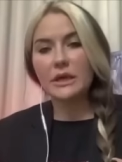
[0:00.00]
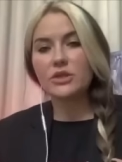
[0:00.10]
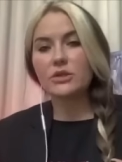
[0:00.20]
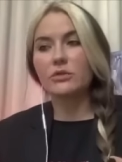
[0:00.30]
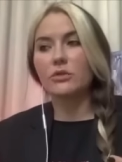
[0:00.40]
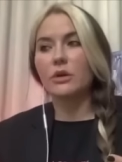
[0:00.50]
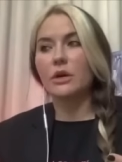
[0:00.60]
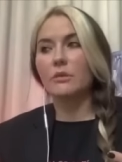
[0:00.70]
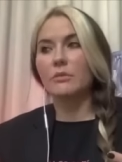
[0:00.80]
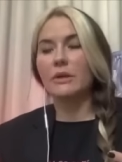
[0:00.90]
да,
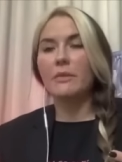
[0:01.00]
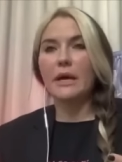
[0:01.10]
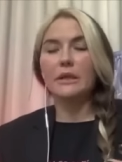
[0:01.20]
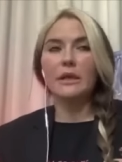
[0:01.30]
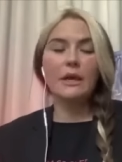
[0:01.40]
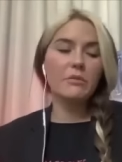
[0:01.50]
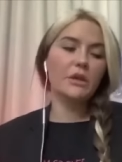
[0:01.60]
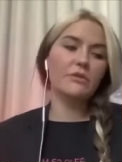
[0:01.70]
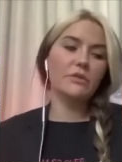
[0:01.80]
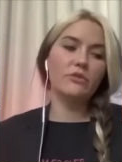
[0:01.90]
что, как бы, ребята, я
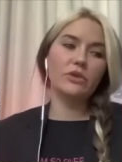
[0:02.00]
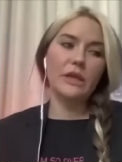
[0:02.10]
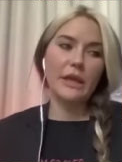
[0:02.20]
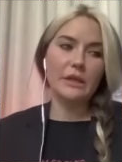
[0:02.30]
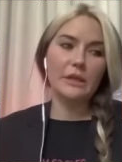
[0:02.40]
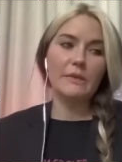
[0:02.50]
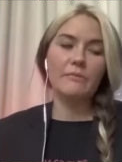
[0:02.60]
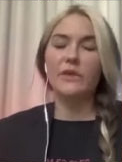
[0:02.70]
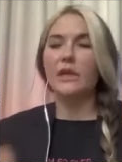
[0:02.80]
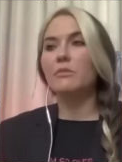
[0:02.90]
имела в виду вот
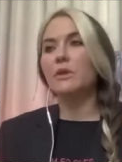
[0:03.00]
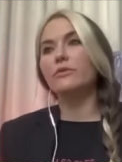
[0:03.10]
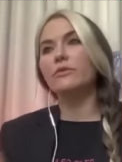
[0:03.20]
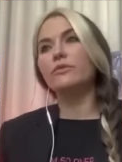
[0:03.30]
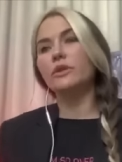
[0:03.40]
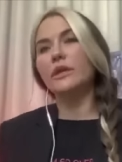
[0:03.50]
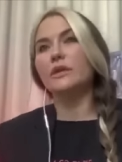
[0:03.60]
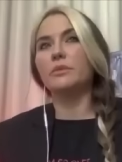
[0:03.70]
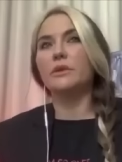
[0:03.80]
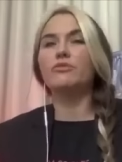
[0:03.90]
это, я имела в виду вот
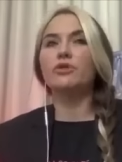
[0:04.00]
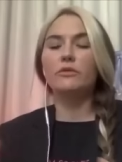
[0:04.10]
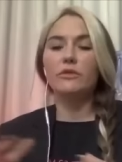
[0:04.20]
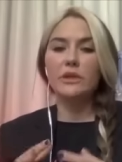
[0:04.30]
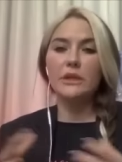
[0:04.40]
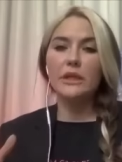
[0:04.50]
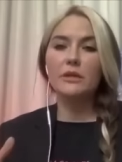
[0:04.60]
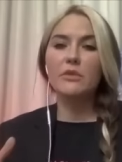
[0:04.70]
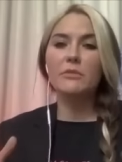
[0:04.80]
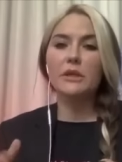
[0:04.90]
это, потому что, ну, вот на
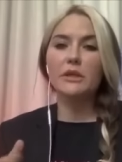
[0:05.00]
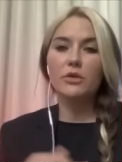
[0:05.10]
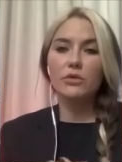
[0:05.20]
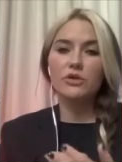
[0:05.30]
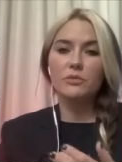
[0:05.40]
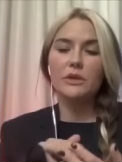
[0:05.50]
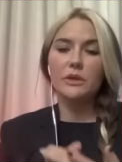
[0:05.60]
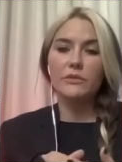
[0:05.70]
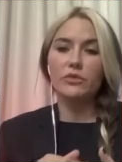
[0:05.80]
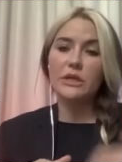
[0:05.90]
данный момент ты ходишь по
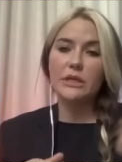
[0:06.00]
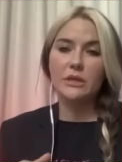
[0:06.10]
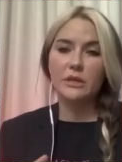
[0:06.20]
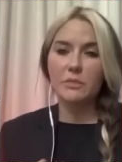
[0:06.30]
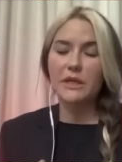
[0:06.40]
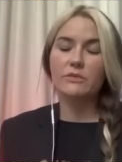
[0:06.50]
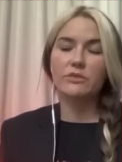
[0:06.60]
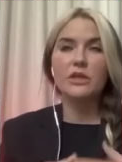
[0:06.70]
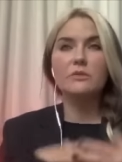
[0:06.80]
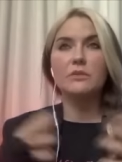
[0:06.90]
интервью, ты сходила к Пете,
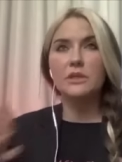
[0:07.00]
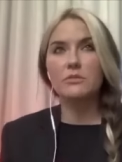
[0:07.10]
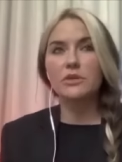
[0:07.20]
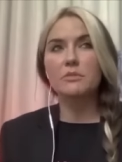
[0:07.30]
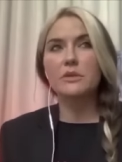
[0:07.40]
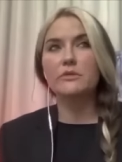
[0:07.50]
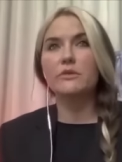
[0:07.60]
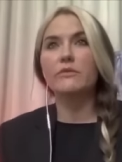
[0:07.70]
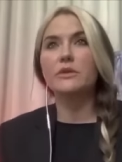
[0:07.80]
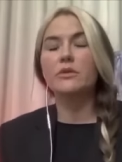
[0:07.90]
вот сейчас мы с тобой
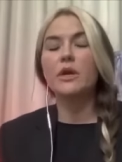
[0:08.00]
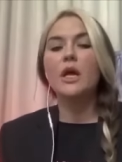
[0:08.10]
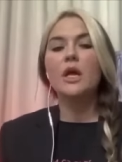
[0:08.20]
записываем видео,